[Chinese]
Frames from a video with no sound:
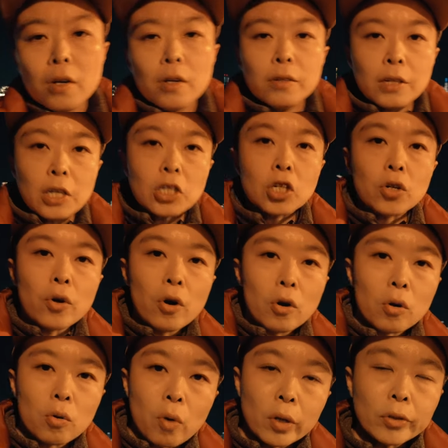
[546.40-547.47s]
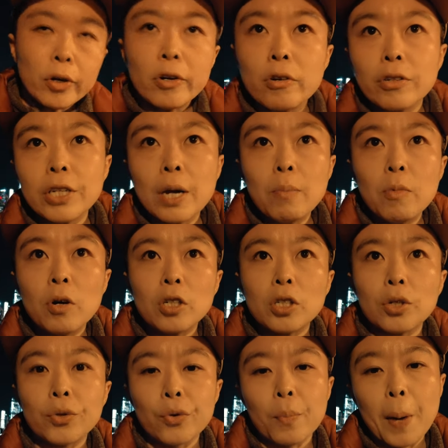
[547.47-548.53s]
在使用光圈优先模
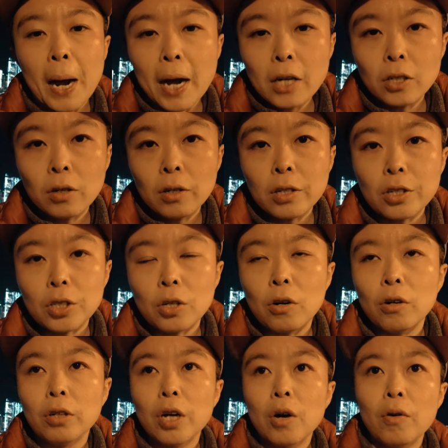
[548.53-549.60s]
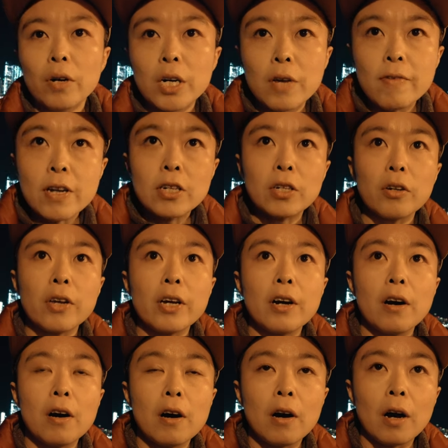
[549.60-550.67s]
式去拍摄的时候呢，我认为是一
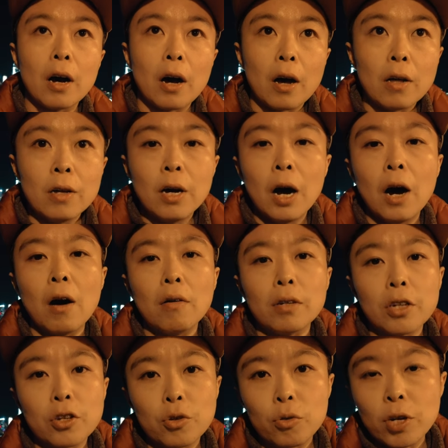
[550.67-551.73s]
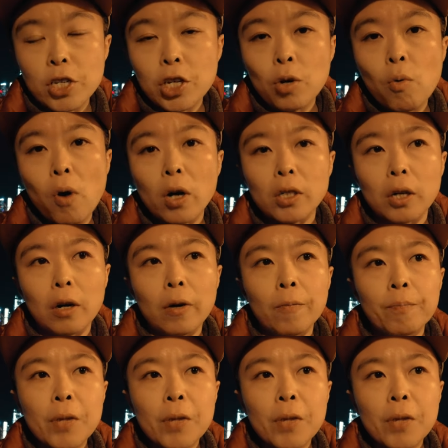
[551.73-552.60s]
个很好的学习过程。